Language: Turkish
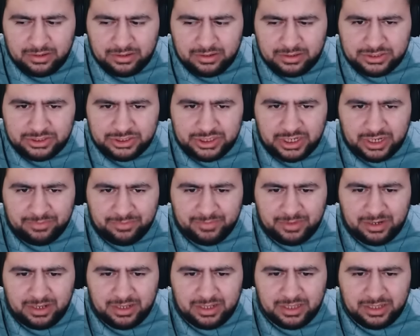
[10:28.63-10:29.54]

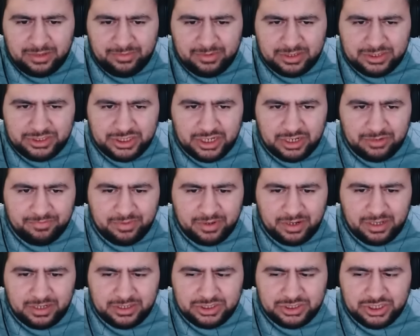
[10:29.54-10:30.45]
Çarpma lan adama.
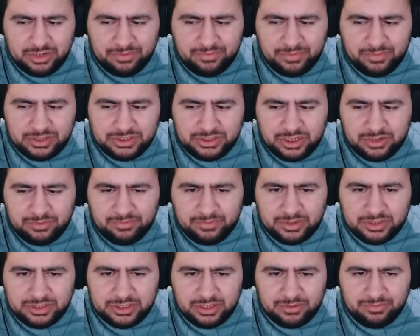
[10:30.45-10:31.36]
Çarpma lan. Çarpma
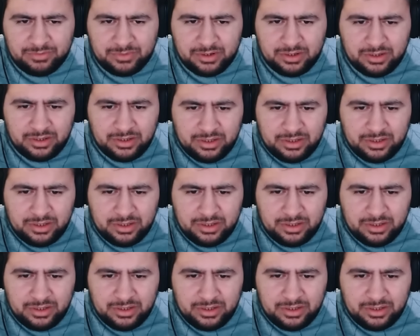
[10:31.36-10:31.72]
çarpma çarpma.